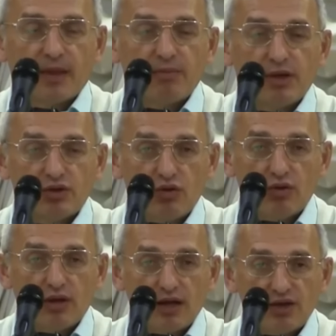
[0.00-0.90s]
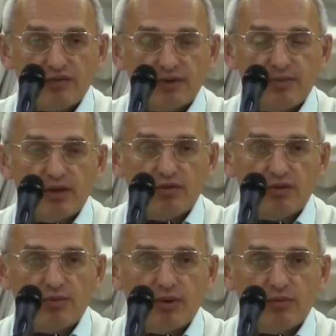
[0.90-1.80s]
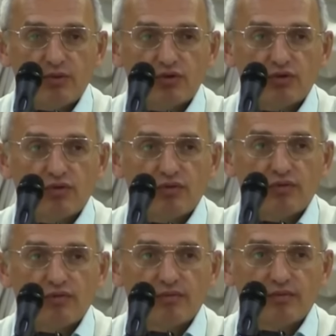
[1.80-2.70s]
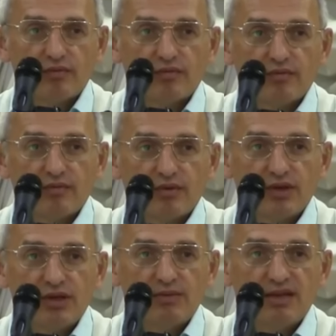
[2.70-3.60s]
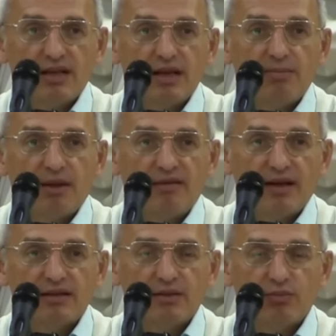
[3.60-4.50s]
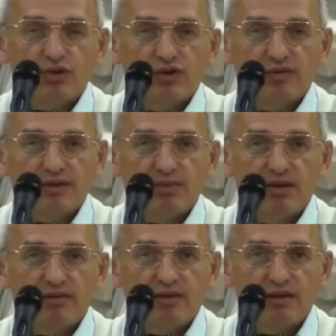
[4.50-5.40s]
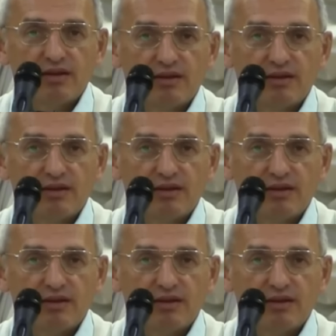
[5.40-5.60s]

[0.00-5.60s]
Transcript: Пришел, дальше воспитывайте понемножку. Чем сильнее привязки, тем больше воспитывайте.